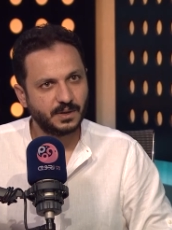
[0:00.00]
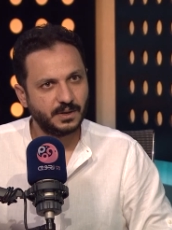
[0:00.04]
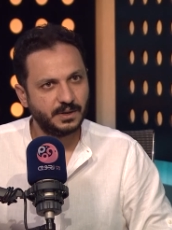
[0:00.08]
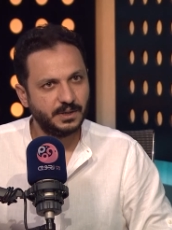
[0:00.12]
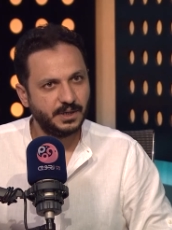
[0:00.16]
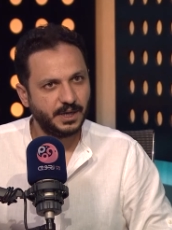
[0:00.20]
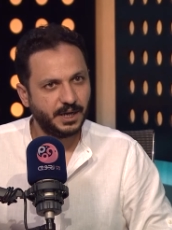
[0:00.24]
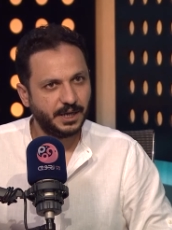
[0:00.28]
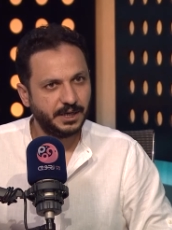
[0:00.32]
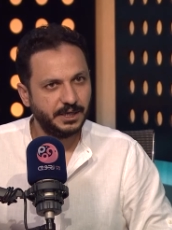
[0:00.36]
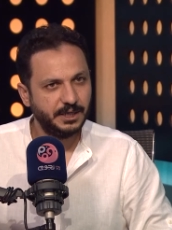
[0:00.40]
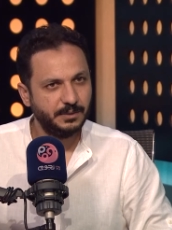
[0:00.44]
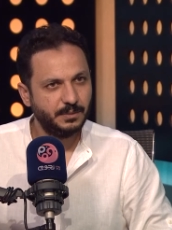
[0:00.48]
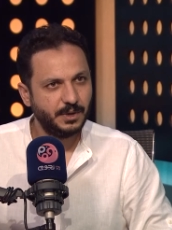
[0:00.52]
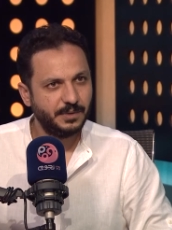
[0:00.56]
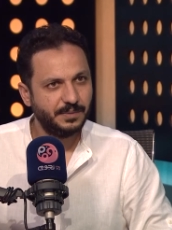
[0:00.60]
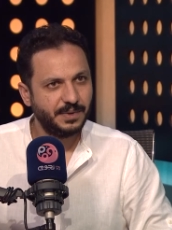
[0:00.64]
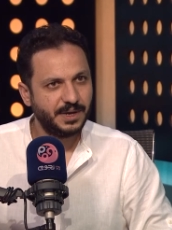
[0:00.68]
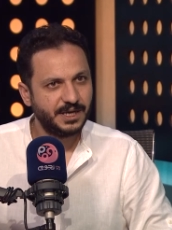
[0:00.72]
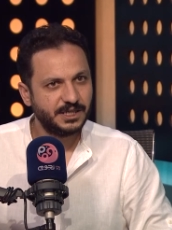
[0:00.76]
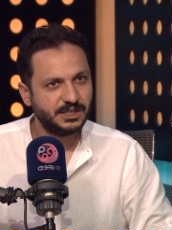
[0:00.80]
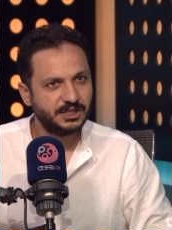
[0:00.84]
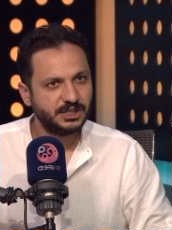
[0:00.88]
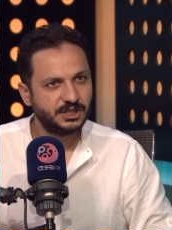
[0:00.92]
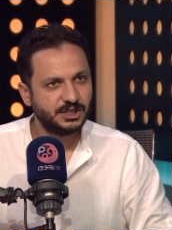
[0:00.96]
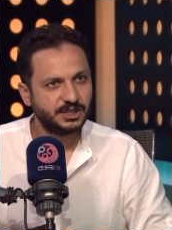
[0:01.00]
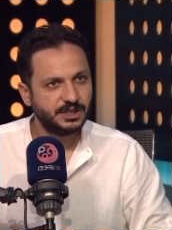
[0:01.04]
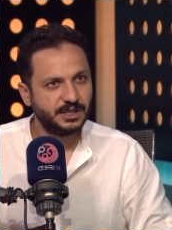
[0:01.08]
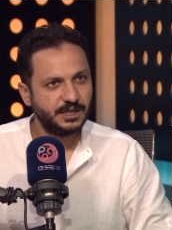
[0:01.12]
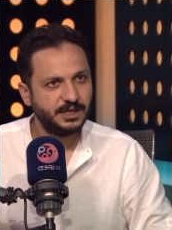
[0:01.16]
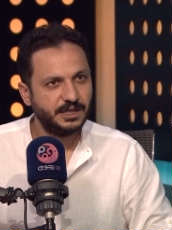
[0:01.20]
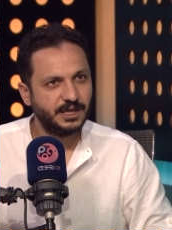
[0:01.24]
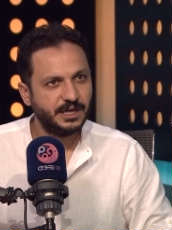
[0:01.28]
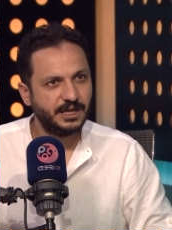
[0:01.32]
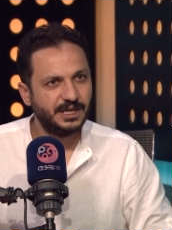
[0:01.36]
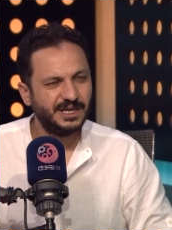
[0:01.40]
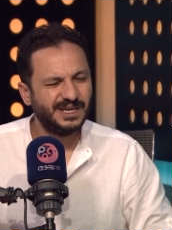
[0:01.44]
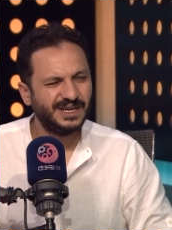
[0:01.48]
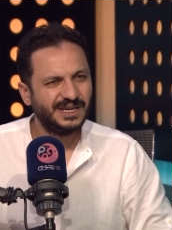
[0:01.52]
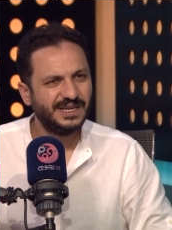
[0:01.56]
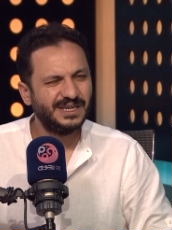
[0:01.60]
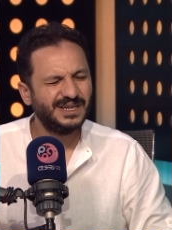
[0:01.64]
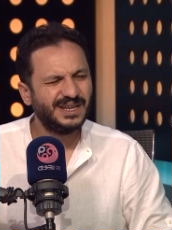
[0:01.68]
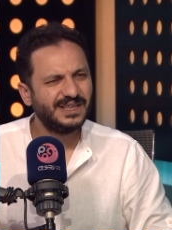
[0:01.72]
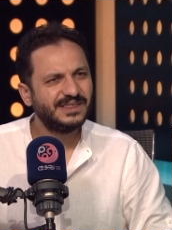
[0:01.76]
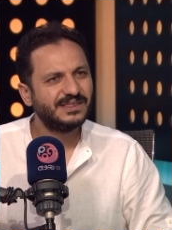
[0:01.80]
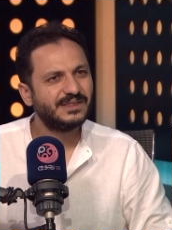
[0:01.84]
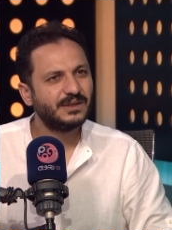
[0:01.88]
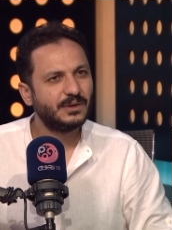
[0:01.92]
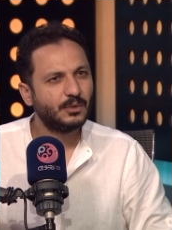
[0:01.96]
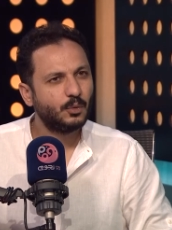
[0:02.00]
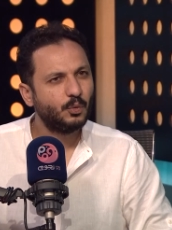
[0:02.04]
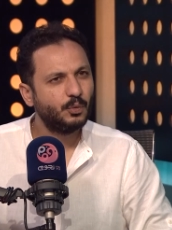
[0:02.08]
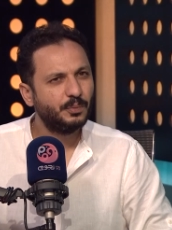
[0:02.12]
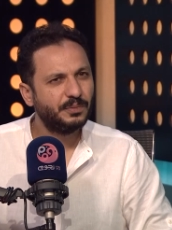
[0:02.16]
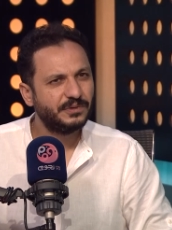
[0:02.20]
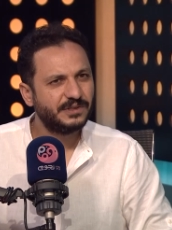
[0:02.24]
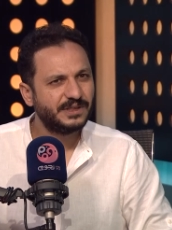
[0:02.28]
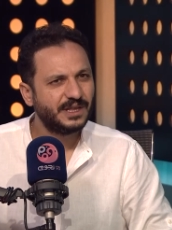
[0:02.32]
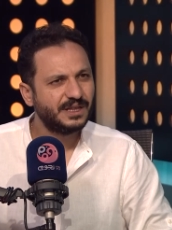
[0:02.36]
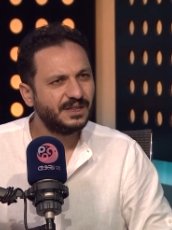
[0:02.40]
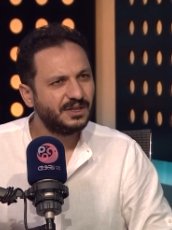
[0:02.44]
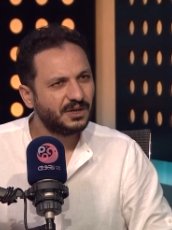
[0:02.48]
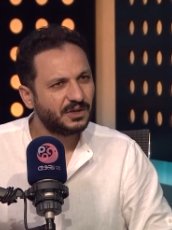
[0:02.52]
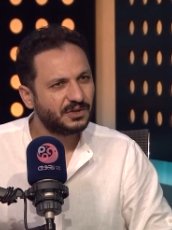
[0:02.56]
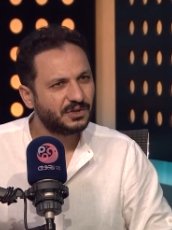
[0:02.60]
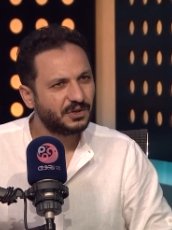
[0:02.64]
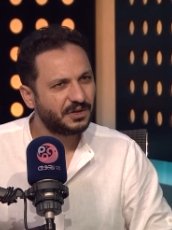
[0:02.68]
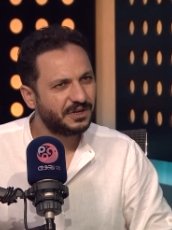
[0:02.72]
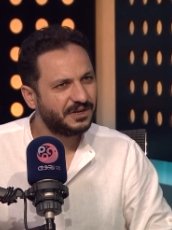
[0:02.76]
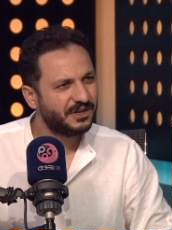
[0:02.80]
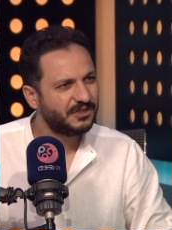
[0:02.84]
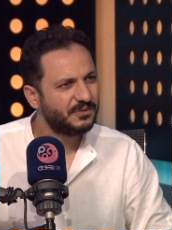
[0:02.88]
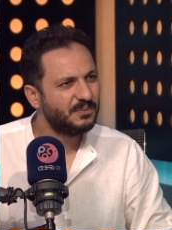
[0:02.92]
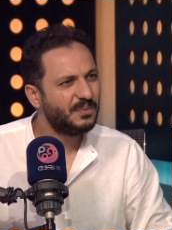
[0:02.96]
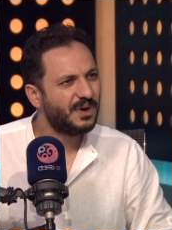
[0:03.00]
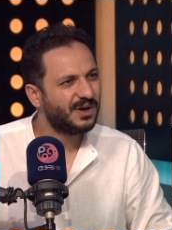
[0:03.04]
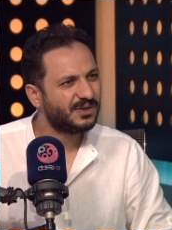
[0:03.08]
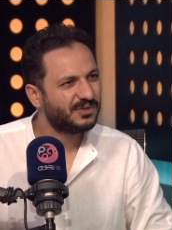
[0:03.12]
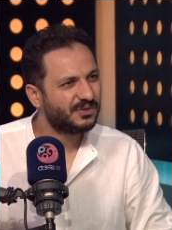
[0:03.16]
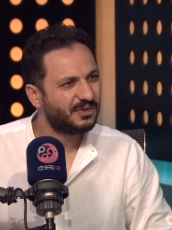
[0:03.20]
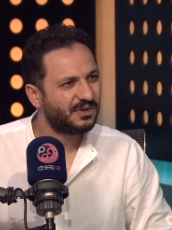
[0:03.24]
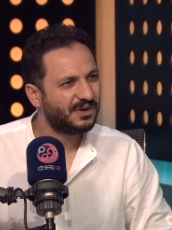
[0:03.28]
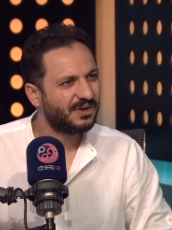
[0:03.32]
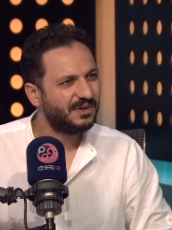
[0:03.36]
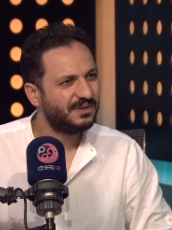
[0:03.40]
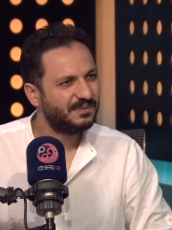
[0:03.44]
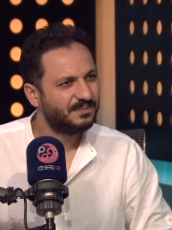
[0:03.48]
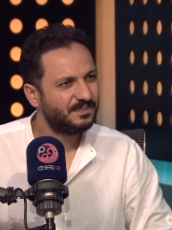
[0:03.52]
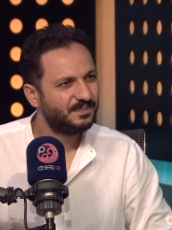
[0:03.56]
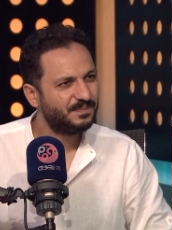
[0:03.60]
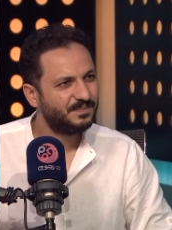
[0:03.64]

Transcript: يعني ما يبقاش الناس وبالذات الاختيار الناس مقدره